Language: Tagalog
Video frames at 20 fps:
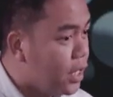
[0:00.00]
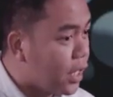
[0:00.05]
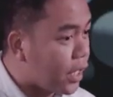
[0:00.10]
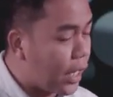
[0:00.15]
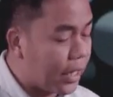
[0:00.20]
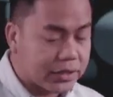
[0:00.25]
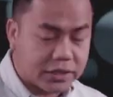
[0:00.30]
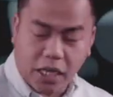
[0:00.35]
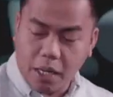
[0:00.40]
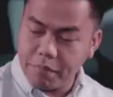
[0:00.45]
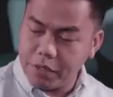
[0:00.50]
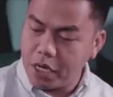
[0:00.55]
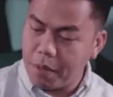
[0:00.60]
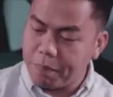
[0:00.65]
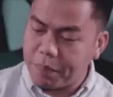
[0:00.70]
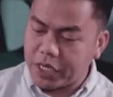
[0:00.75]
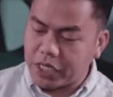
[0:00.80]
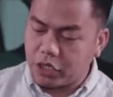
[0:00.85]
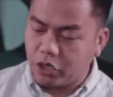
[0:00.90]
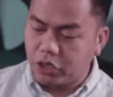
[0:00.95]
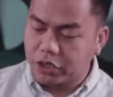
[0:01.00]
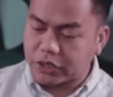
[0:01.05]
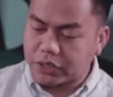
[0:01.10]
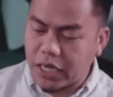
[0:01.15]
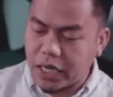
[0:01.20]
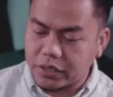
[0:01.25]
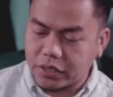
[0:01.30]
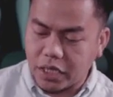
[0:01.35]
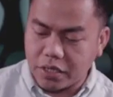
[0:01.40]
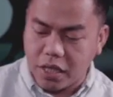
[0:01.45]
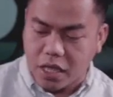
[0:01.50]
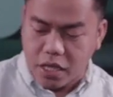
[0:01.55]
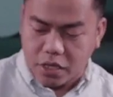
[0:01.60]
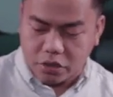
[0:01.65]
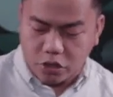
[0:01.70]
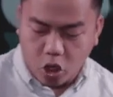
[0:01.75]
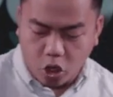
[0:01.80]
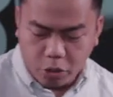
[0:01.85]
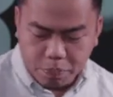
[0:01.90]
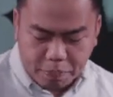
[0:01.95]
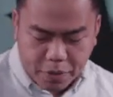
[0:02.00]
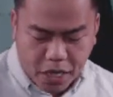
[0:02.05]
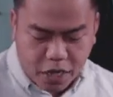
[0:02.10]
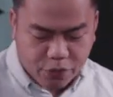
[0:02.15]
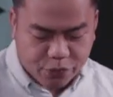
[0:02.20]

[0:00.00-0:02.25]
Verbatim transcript: Kaya sabi ng Panginoon sa atin, don't be